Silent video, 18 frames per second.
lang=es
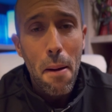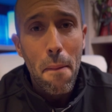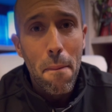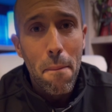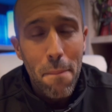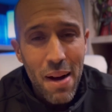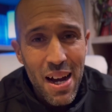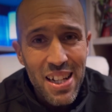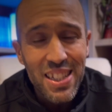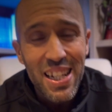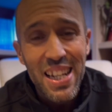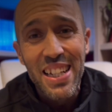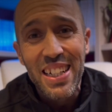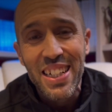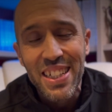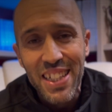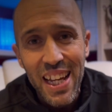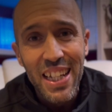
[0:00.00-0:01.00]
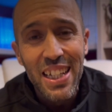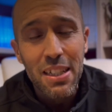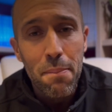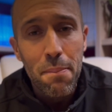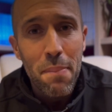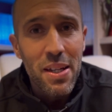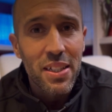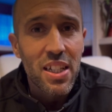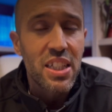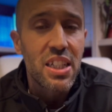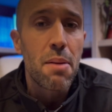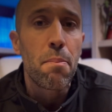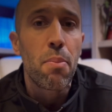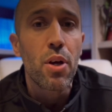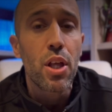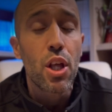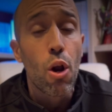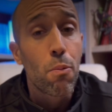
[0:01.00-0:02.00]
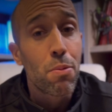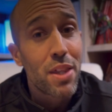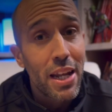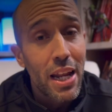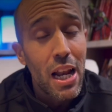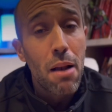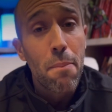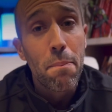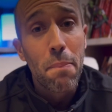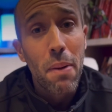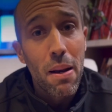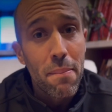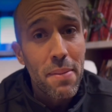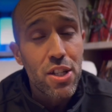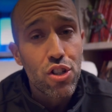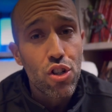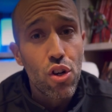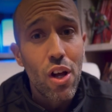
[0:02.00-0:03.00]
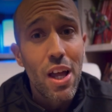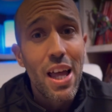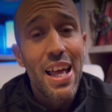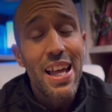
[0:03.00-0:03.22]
más 6 meses sin poder obtener el permiso